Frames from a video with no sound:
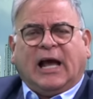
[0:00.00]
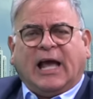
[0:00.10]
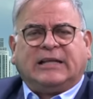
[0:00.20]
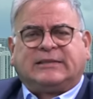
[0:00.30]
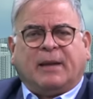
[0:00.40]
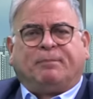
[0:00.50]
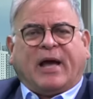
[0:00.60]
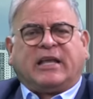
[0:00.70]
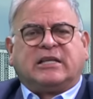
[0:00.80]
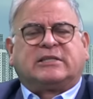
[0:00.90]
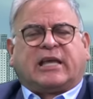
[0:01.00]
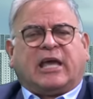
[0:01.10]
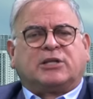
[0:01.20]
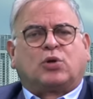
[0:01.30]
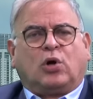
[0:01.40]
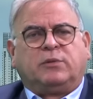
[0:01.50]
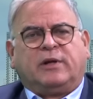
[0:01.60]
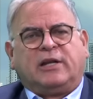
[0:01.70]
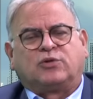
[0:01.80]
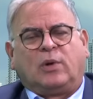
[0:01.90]
a este país que es hoy
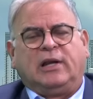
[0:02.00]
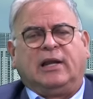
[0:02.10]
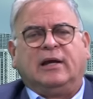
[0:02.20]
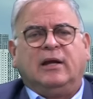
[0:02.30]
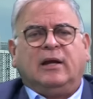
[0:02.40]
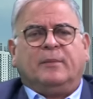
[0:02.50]
Venezuela